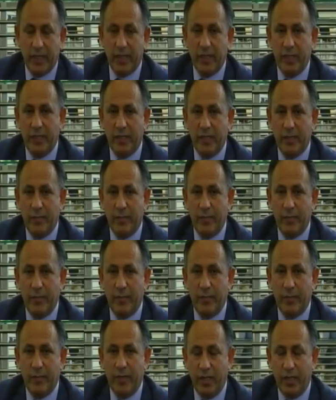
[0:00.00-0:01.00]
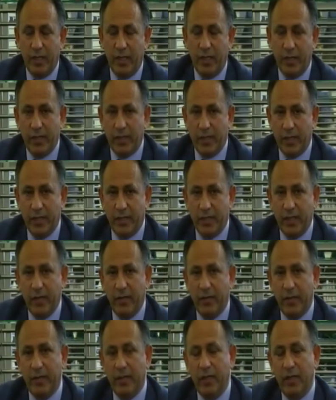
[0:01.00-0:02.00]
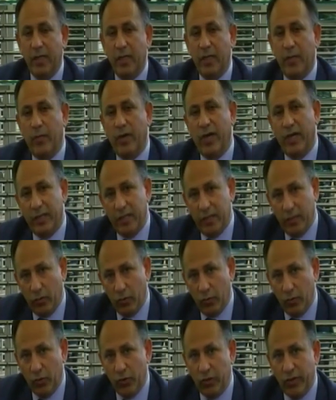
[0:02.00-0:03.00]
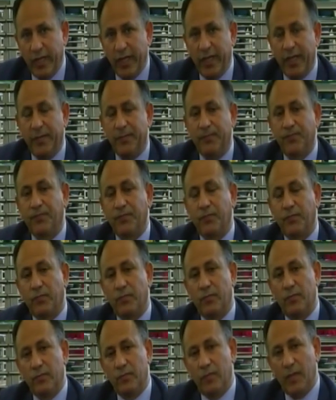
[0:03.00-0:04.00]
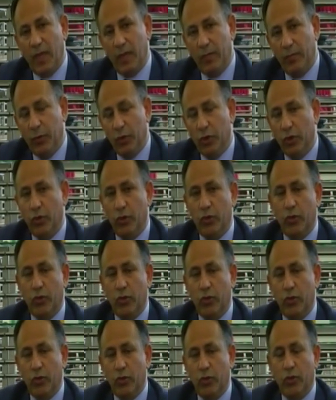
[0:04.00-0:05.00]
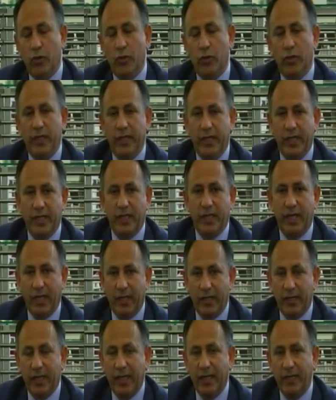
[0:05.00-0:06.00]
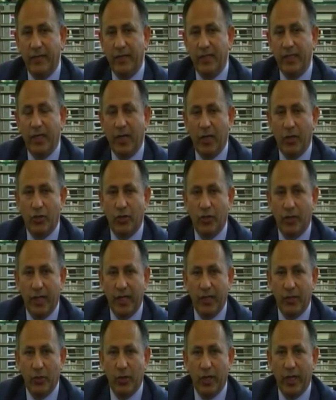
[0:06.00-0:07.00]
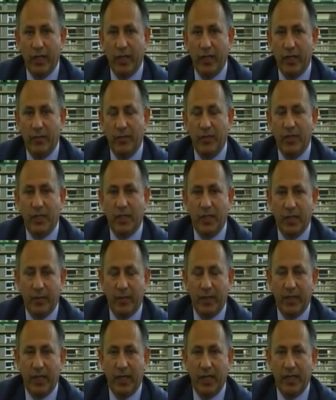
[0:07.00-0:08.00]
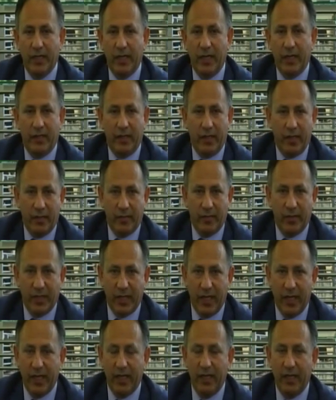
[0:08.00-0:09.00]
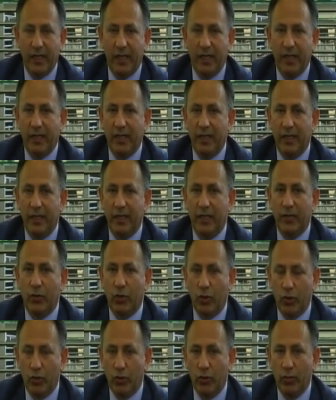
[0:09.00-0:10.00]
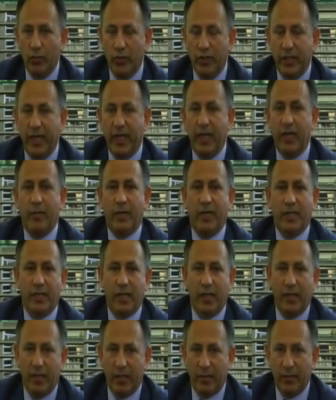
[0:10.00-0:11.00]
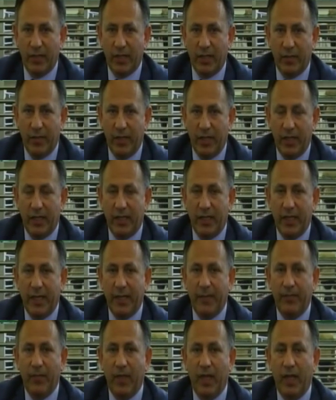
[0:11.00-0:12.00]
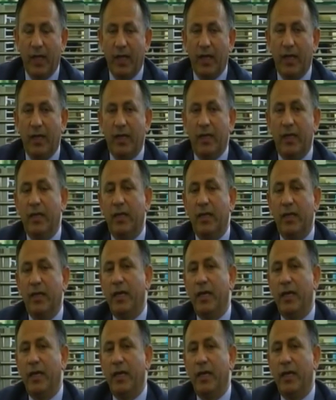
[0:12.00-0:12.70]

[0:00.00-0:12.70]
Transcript: e, Belediye Başkanı Sayın Bahattin Gümüş de protokolde yerini aldılar ve sağ olsunlar şu anda da bizi kırmadılar. Canlı yayınımızda e, konuğumuz. Değerli başkanlarımızla birlikte e,